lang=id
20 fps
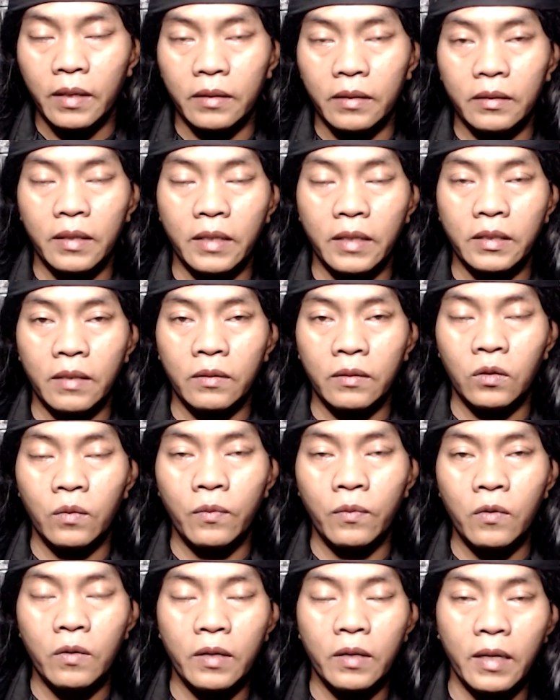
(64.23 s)
terasa
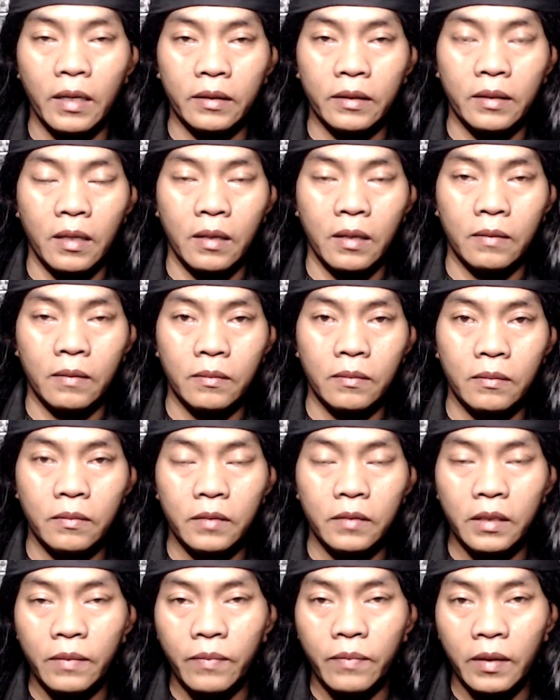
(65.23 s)
tubuh gatal,
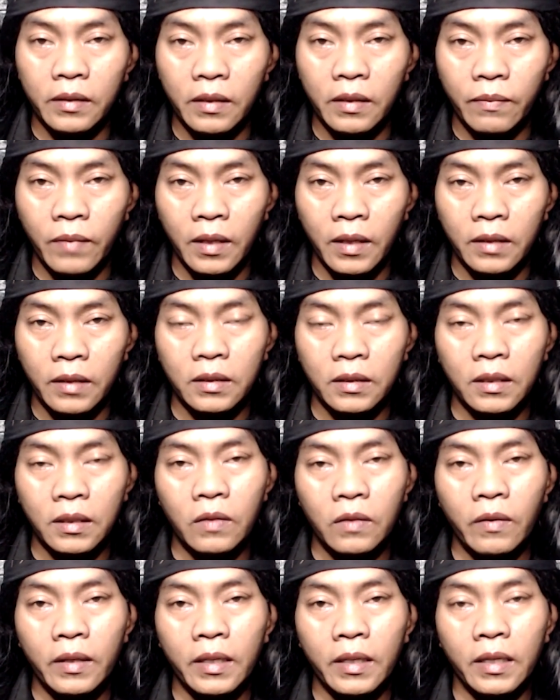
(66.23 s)
tiba-tiba
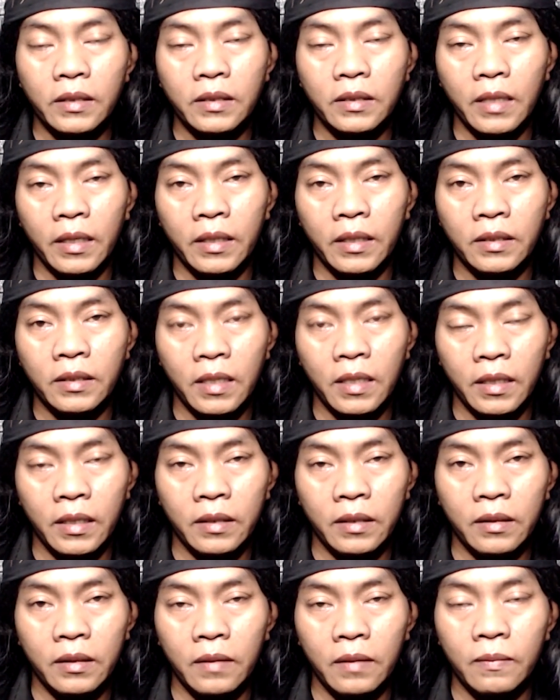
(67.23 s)
sekeluarga
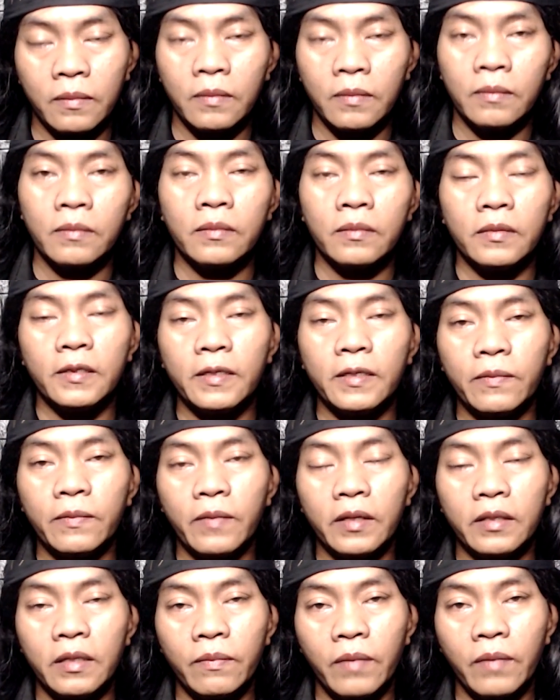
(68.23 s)
sakit-sakitan,
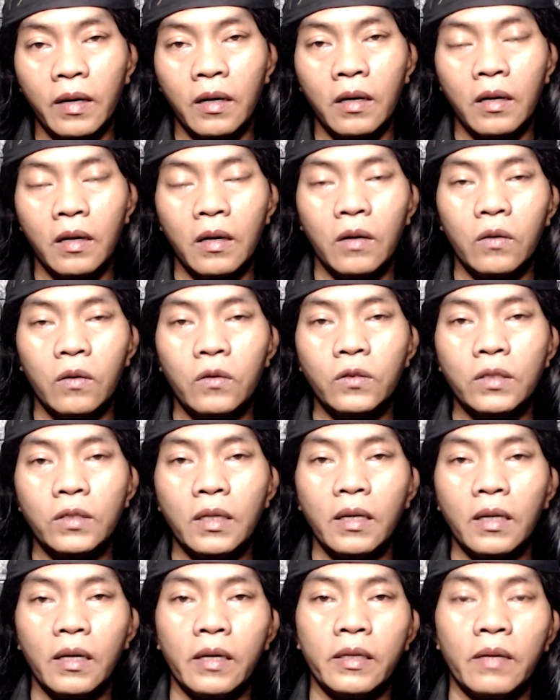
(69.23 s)
tiba-tiba
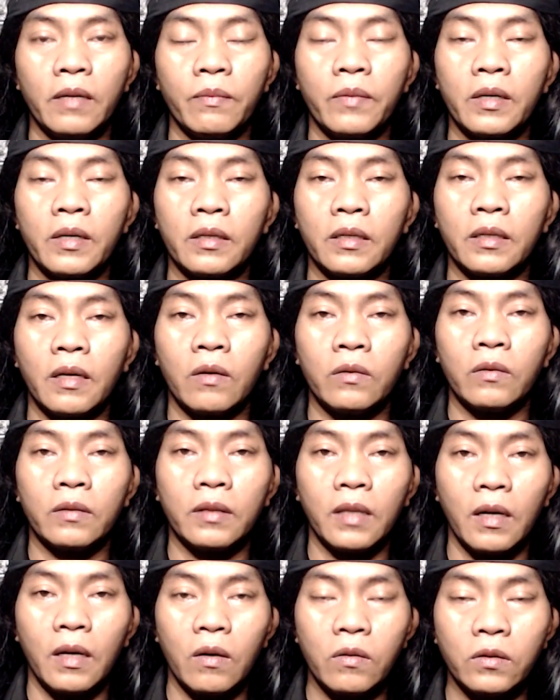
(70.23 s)
usaha yang
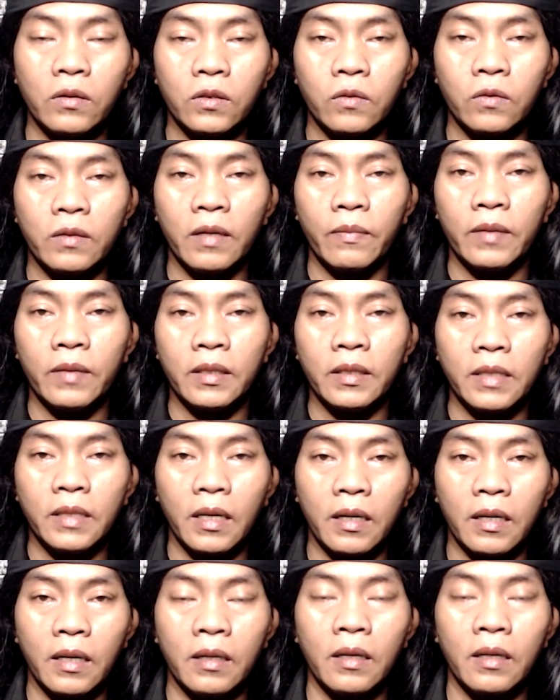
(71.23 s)
bertahun-tahun sudah
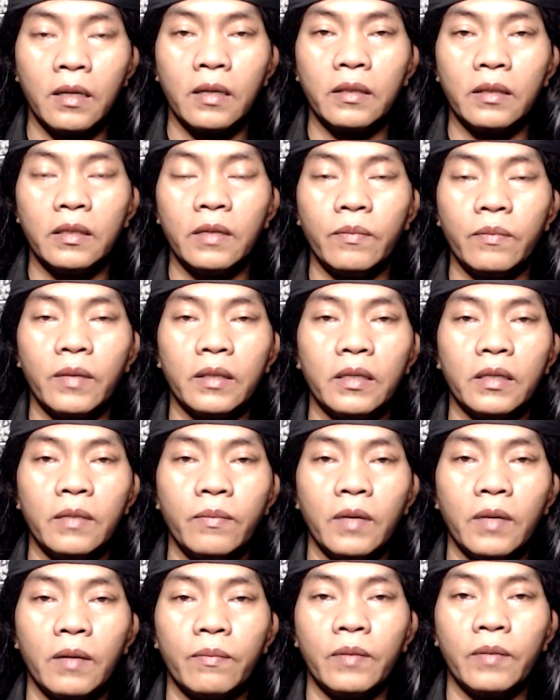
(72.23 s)
berjalan,
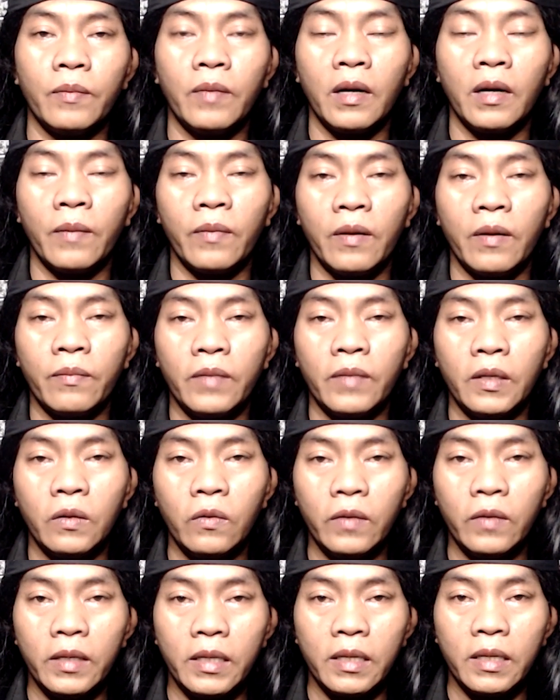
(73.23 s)
tiba-tiba beberapa
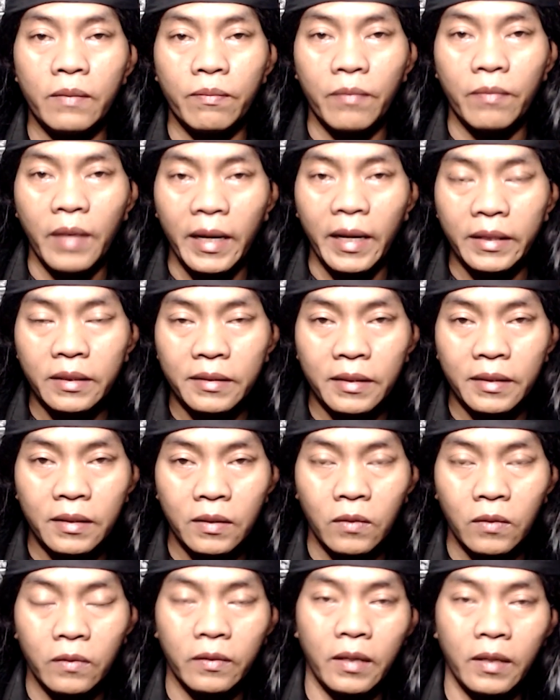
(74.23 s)
minggu ini macet
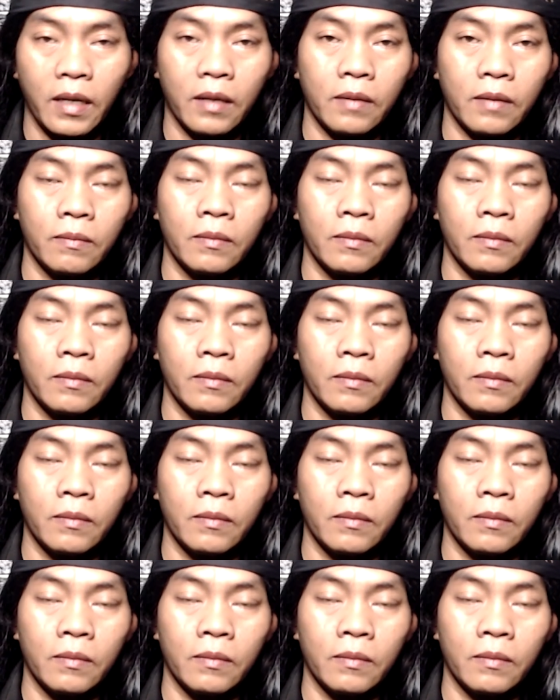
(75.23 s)
total.